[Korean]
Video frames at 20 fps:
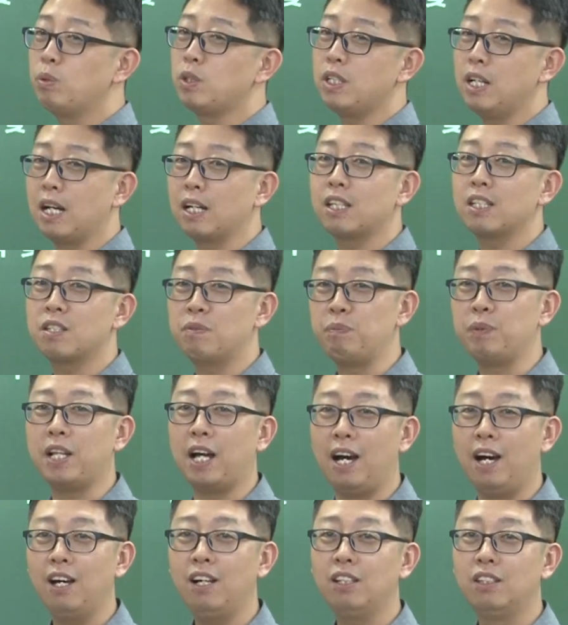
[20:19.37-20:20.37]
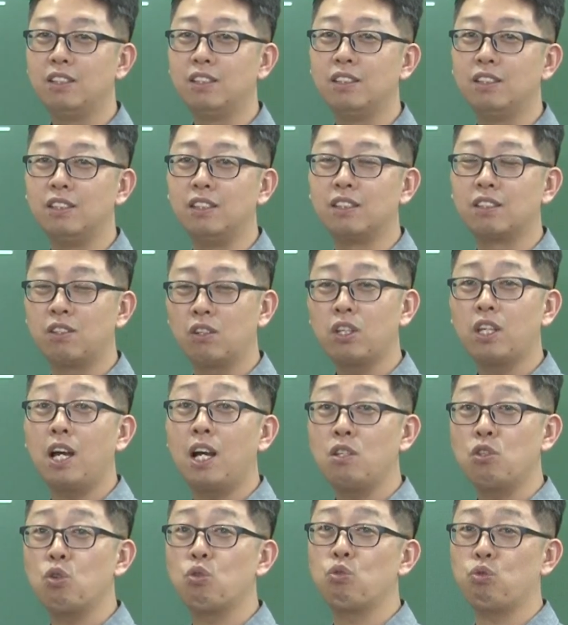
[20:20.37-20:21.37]
보진 않겠습니다 어, 그렇게
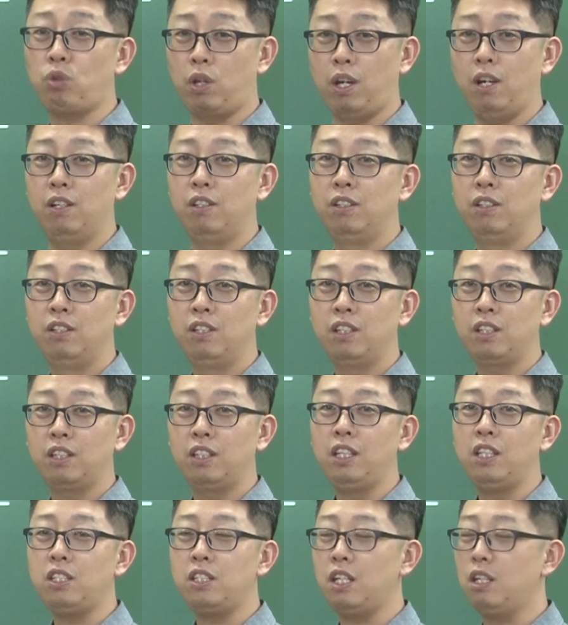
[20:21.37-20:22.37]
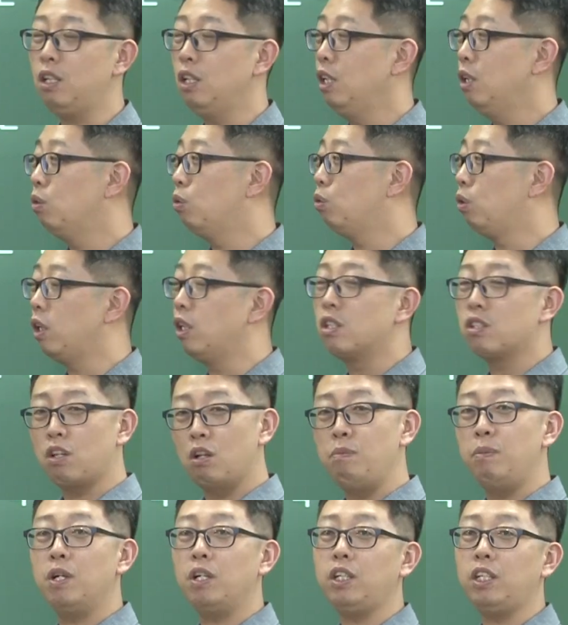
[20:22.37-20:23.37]
하셔도 돼요 근데 이제 우리는
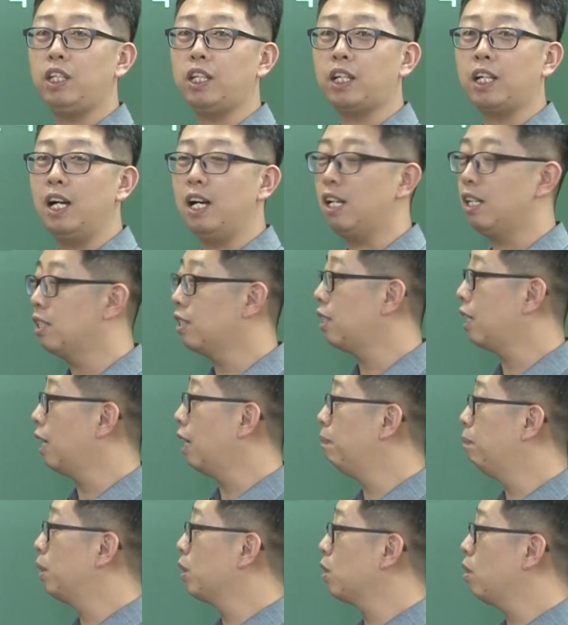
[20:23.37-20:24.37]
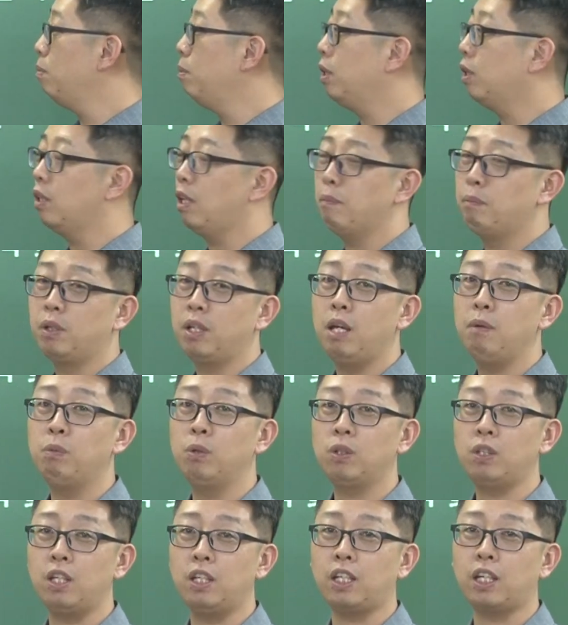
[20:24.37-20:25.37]
설명이니까 제가 한번 설명을 한번
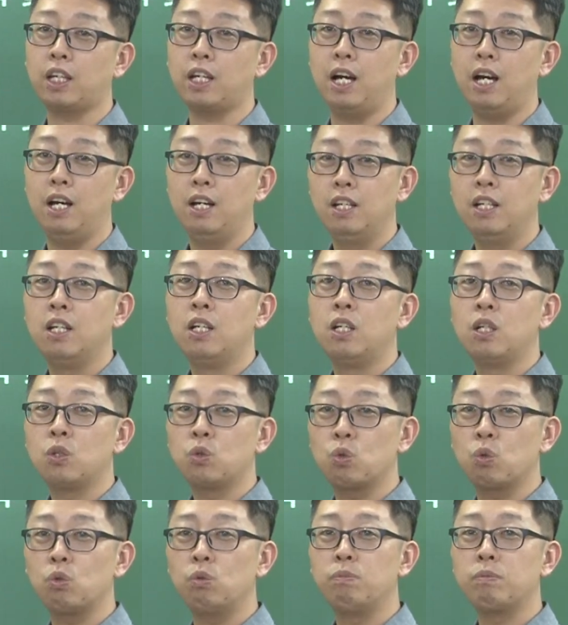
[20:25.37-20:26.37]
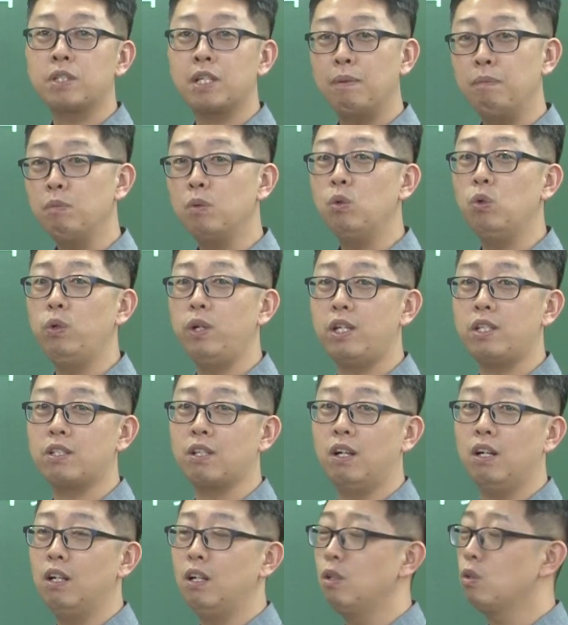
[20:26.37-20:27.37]
해볼 테니까 조금
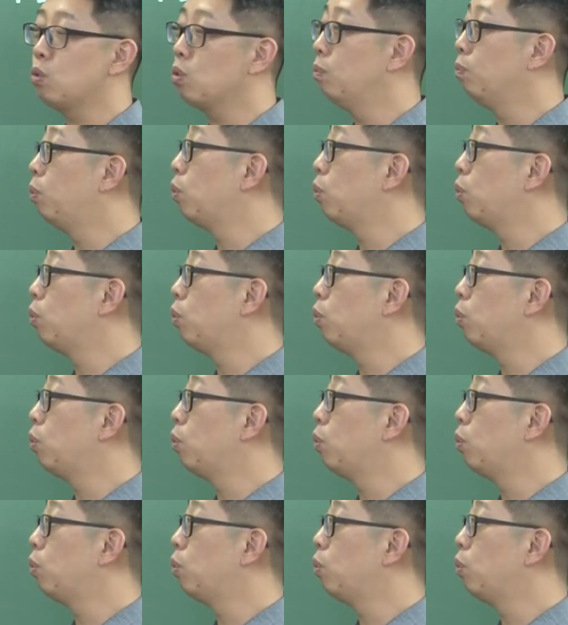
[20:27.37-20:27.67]
참고해서 좀